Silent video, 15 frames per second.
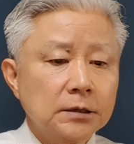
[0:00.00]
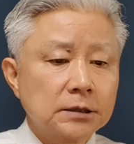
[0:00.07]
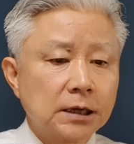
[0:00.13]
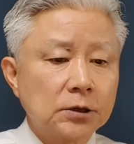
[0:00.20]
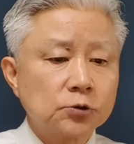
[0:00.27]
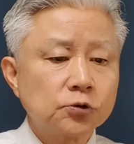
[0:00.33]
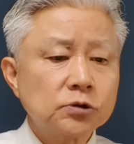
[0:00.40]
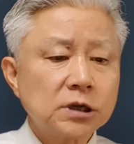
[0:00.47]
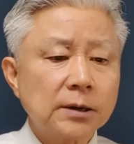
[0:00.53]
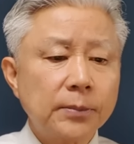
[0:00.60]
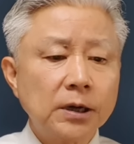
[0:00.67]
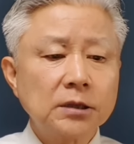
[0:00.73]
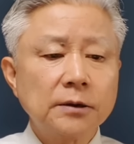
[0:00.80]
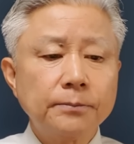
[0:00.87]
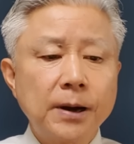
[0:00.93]
자
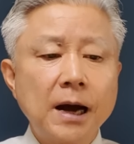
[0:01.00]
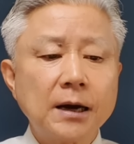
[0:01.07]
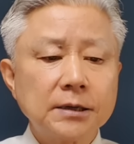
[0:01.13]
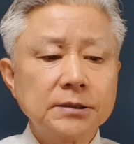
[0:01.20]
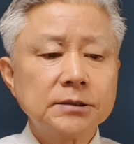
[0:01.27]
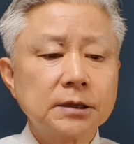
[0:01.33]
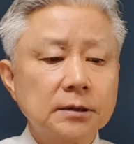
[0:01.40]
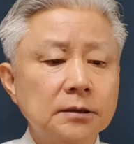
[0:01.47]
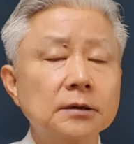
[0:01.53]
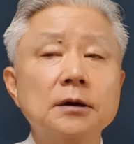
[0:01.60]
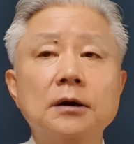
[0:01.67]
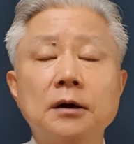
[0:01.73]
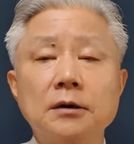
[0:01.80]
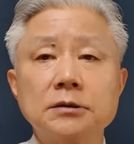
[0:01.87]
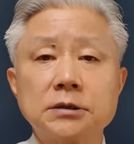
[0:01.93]
수사받는 박은정
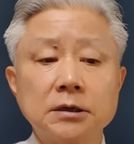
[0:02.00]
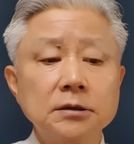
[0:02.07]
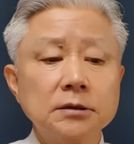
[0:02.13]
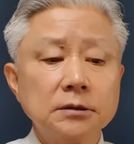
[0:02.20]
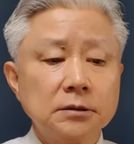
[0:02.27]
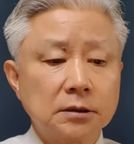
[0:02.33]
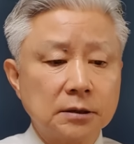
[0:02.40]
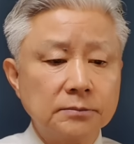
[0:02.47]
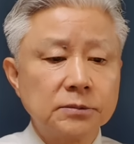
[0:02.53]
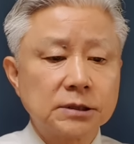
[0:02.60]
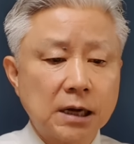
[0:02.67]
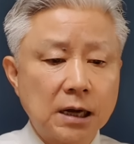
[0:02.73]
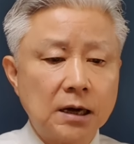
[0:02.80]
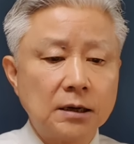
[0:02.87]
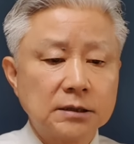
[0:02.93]
어, 전
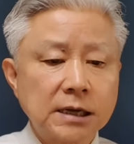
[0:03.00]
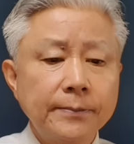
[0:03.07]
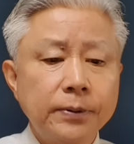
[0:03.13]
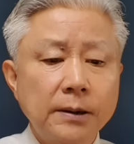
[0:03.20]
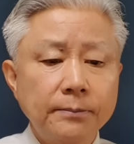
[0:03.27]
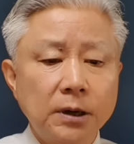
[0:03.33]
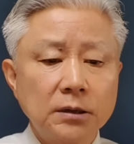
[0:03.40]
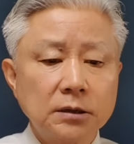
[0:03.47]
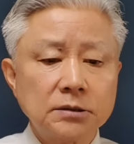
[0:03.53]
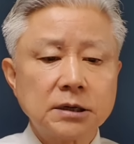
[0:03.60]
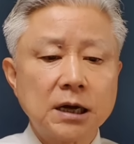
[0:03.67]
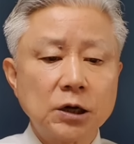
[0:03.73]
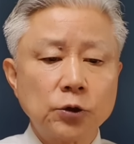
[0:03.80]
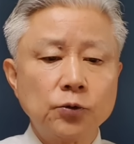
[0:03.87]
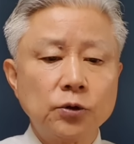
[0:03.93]
검사, 재판받는
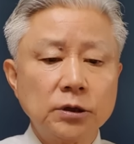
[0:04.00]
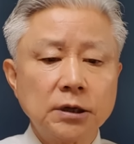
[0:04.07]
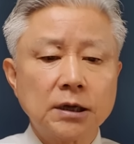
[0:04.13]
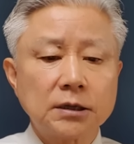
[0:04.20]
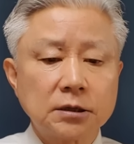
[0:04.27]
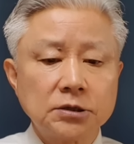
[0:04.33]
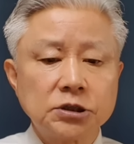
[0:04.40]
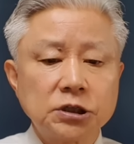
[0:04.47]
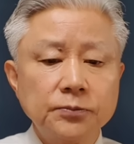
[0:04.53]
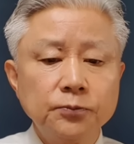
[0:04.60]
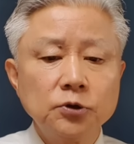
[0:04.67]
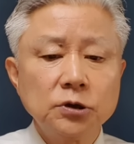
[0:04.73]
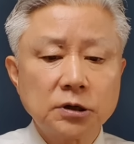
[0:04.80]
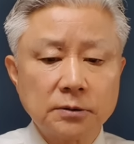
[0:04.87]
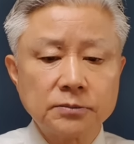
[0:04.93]
차기원 같은
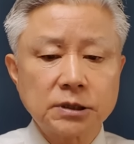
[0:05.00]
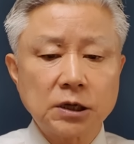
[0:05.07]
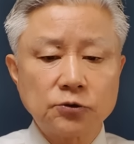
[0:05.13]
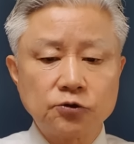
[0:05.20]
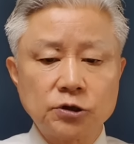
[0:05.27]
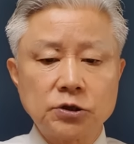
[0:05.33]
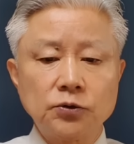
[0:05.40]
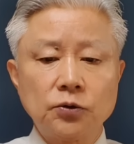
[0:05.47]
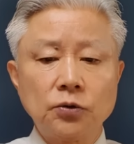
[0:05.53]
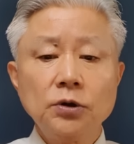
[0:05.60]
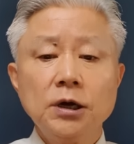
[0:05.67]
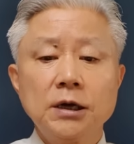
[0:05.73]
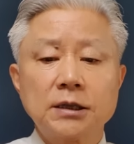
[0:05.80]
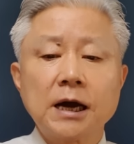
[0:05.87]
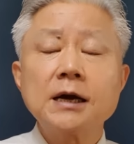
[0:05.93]
친문 검사
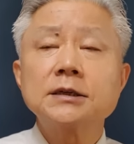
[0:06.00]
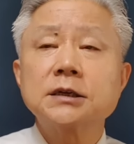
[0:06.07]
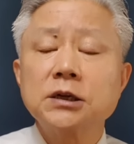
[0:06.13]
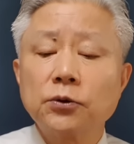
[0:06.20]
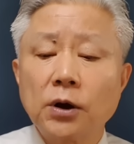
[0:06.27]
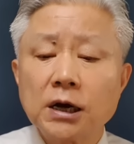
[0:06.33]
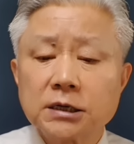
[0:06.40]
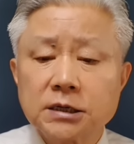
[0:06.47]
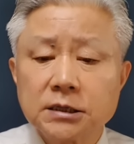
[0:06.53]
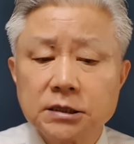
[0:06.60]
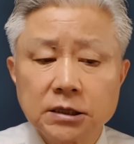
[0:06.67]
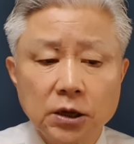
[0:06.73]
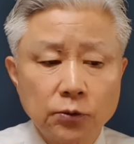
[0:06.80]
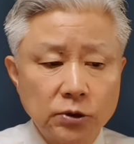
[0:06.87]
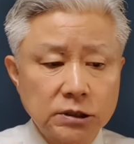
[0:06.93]
출신도 당선이
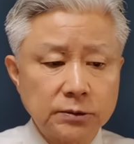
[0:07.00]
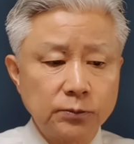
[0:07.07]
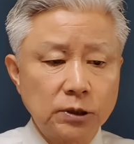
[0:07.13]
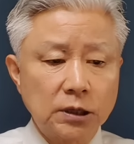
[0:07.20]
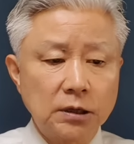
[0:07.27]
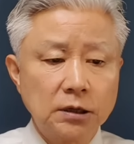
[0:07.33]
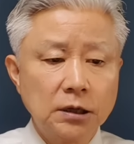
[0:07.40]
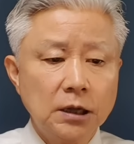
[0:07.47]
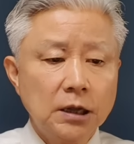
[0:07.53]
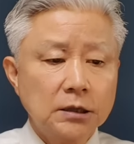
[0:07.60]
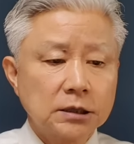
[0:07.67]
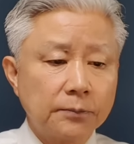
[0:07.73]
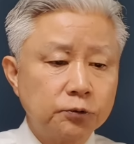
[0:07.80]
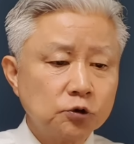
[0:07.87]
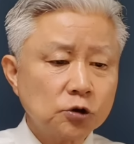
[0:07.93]
확실시 되고 있습니다.
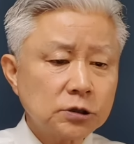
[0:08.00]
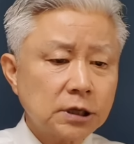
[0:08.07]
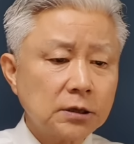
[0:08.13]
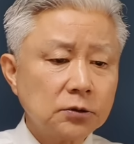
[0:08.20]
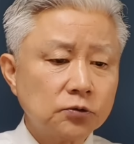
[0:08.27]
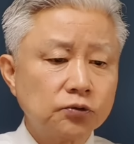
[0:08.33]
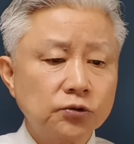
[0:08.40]
자 부동산